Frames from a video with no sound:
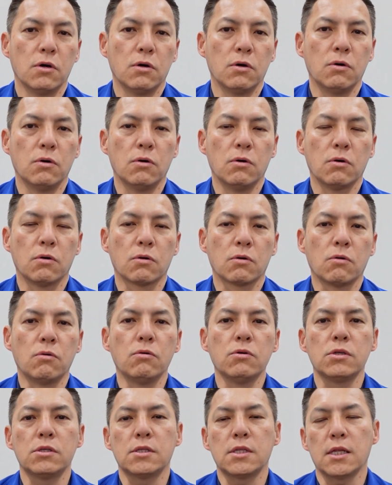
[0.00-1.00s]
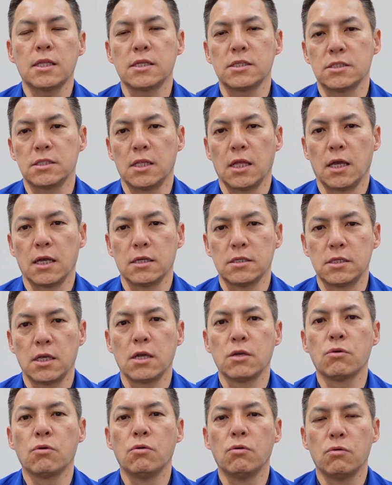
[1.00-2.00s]
こういったですね
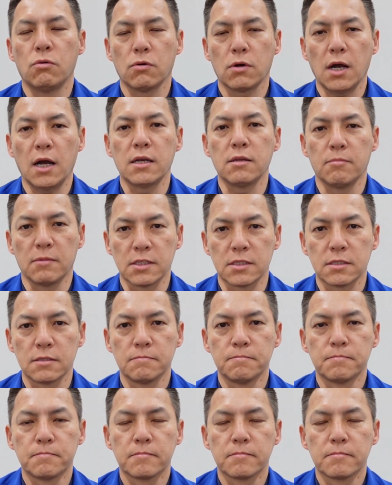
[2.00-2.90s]
制御方法があります。